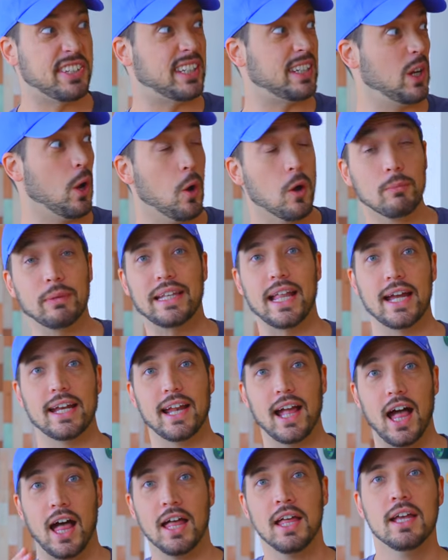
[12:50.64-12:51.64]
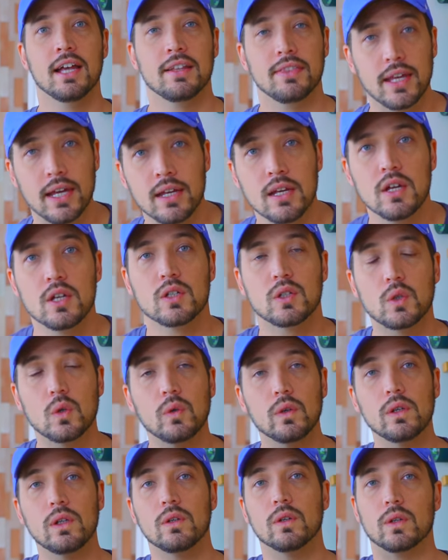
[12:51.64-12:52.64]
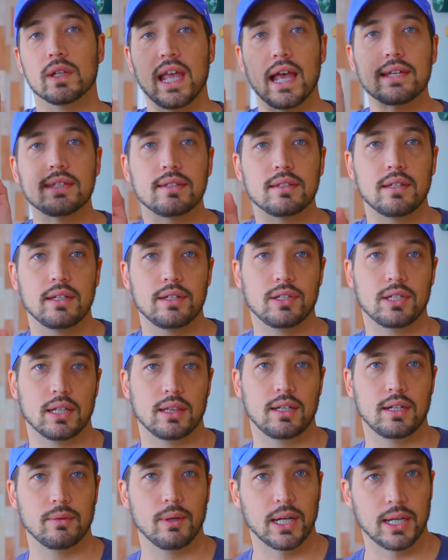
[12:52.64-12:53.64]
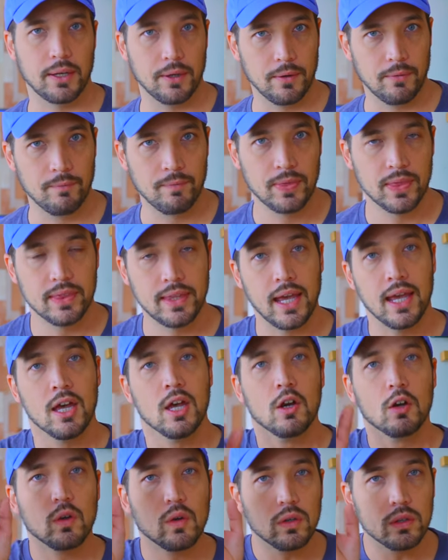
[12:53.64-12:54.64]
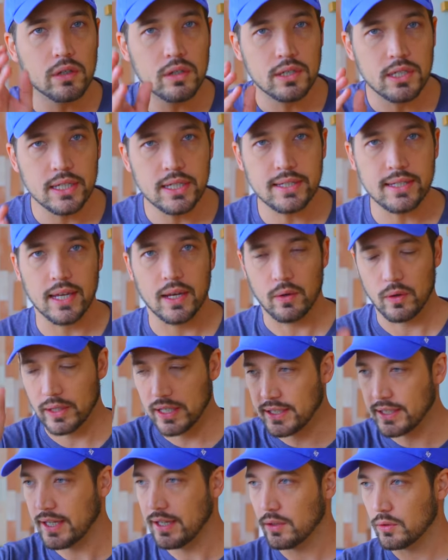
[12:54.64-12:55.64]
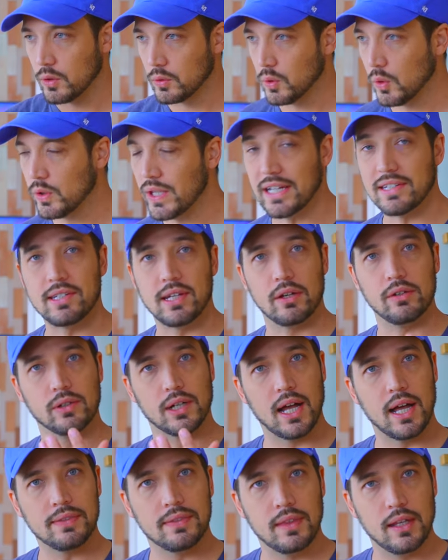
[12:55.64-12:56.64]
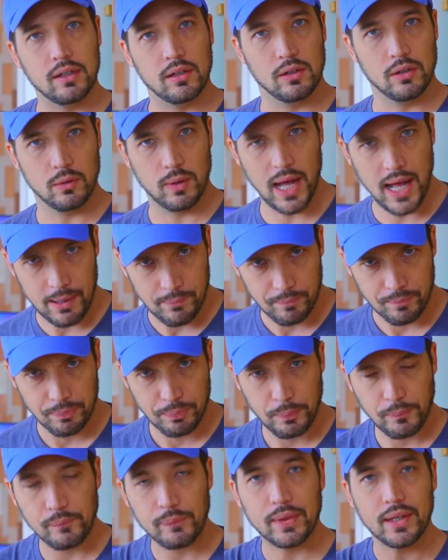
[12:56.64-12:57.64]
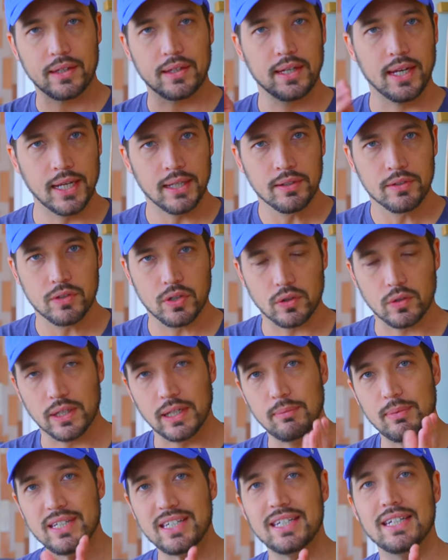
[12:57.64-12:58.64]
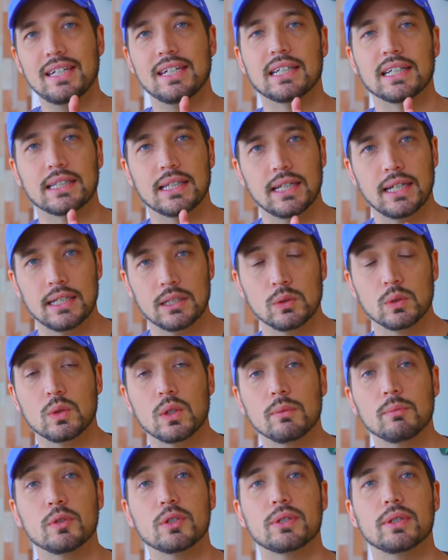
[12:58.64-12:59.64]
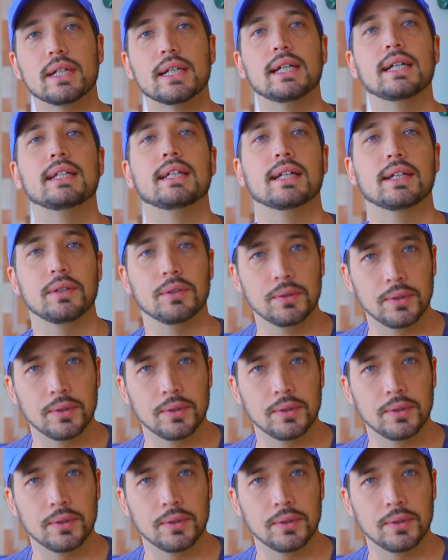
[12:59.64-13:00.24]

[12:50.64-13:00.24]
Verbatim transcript: すよみたいなね、そういうのをやすって言っちゃってるわけよ。で、こういう人生を生きているとどうなっちゃうのかっていうのはね、ちょっと厳しい言い方で本当に申し訳ないんだけ